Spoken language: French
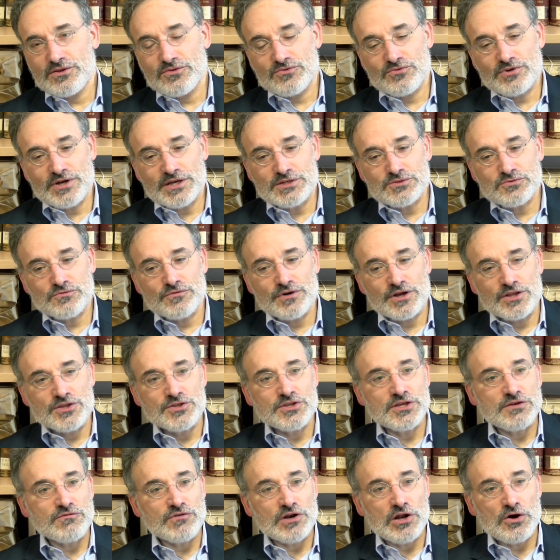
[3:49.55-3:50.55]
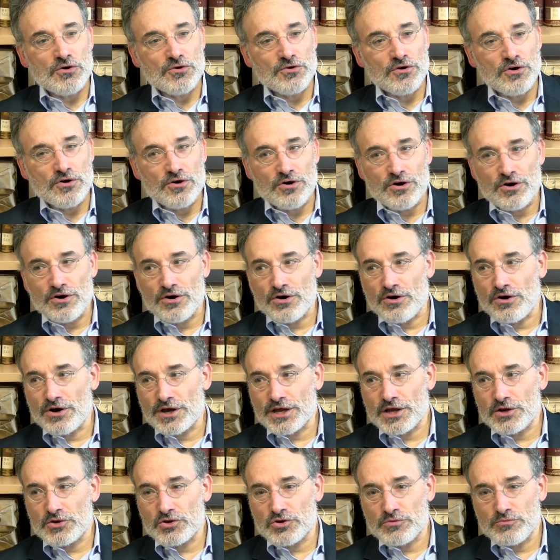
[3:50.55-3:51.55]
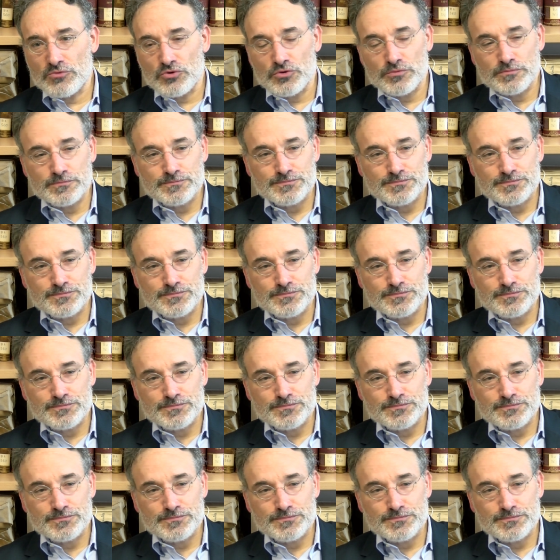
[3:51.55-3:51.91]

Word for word: de la souveraineté. Voilà en, quelques mots.